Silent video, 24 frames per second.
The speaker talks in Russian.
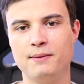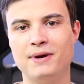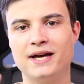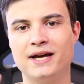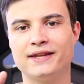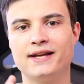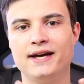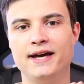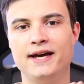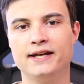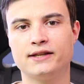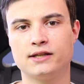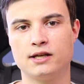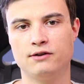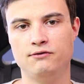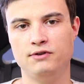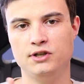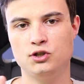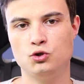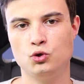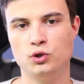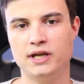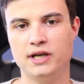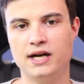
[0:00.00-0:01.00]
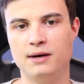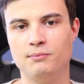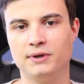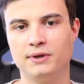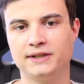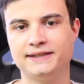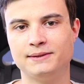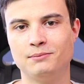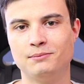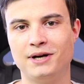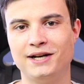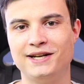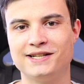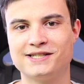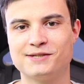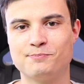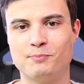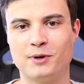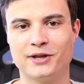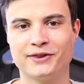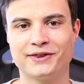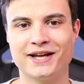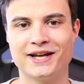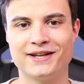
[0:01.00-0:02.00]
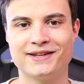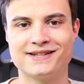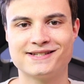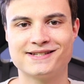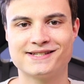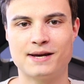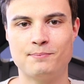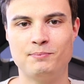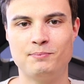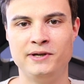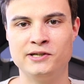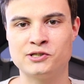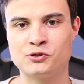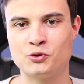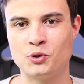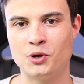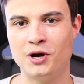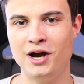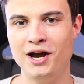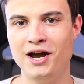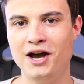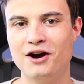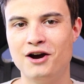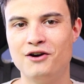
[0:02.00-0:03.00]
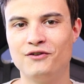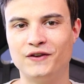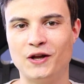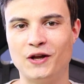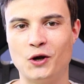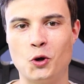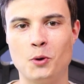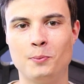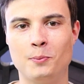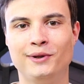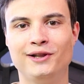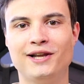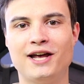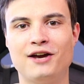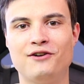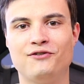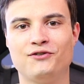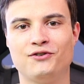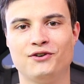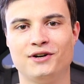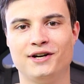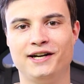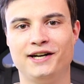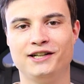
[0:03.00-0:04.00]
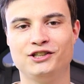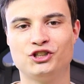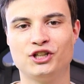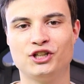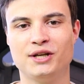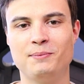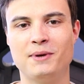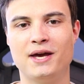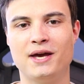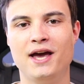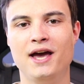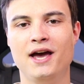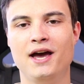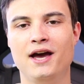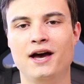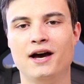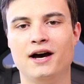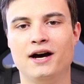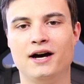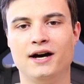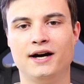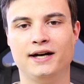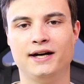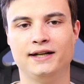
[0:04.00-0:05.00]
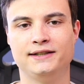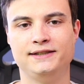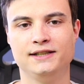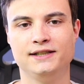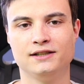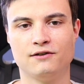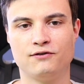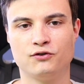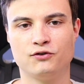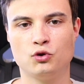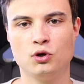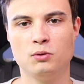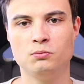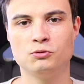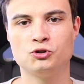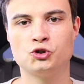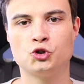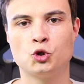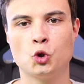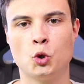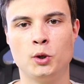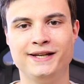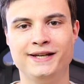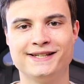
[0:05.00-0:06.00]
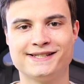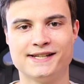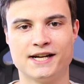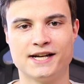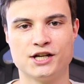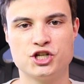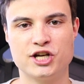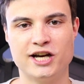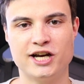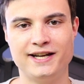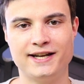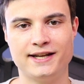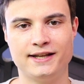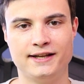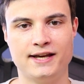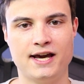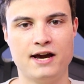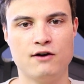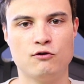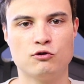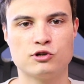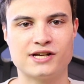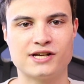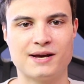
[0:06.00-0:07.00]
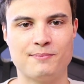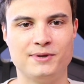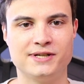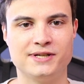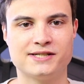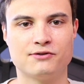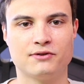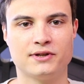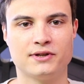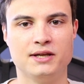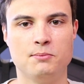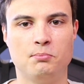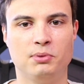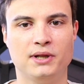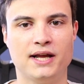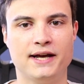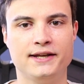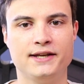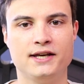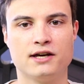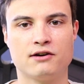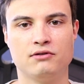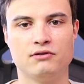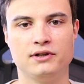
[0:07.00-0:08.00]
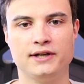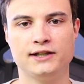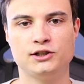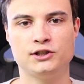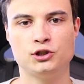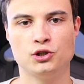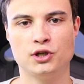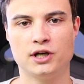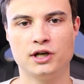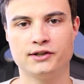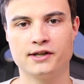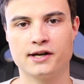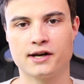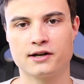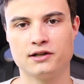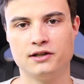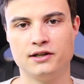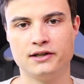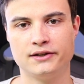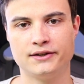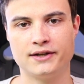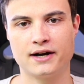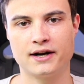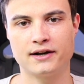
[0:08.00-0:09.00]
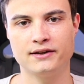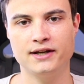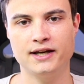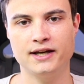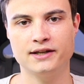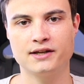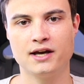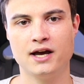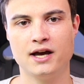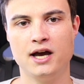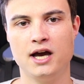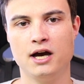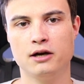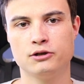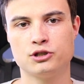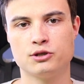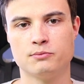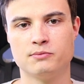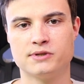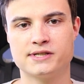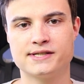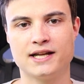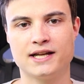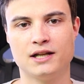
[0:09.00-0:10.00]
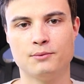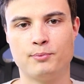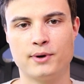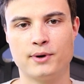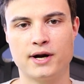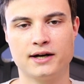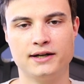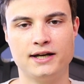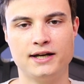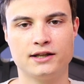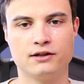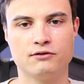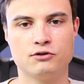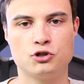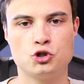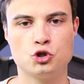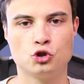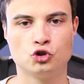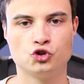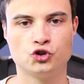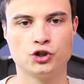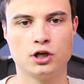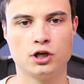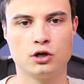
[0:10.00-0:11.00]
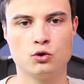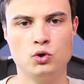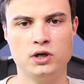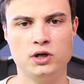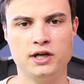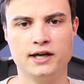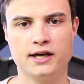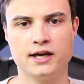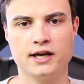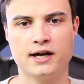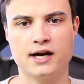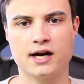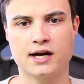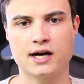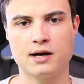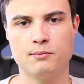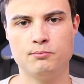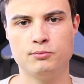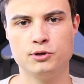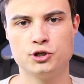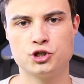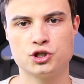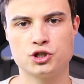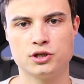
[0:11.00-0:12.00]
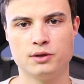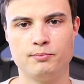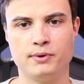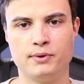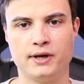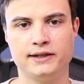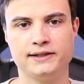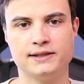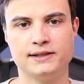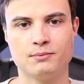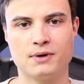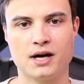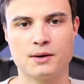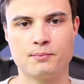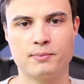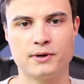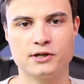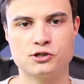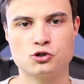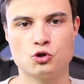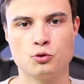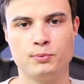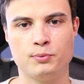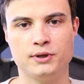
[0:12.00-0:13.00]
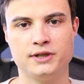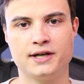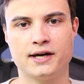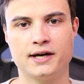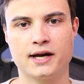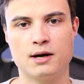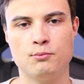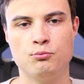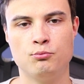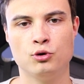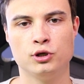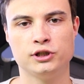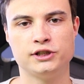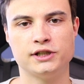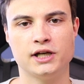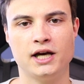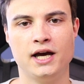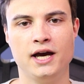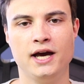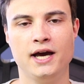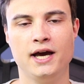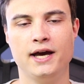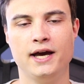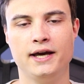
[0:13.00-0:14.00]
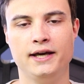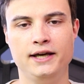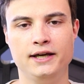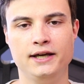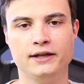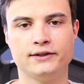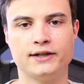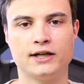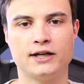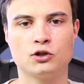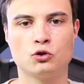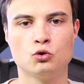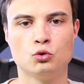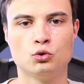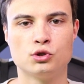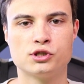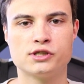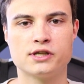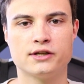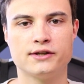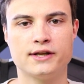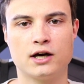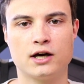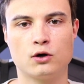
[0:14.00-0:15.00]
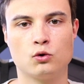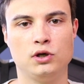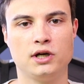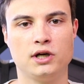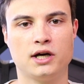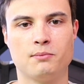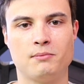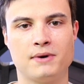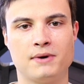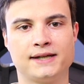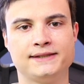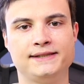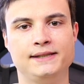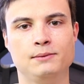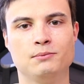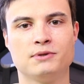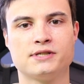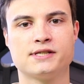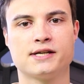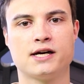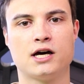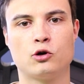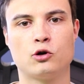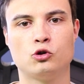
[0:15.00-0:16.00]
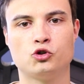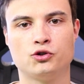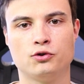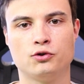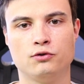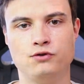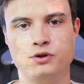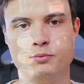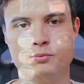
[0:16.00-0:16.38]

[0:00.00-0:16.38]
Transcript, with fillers: ребята, это видео я максимально спонтанно записываю в таком лайв-режиме. А, дело в том, что изначально я его записывать не планировал. Я сегодня открыл интернет, в общем, стал проглядывать чужие ролики, как обычно, перед тем, как приступить к работе, и наткнулся на ролик Максима с хорошего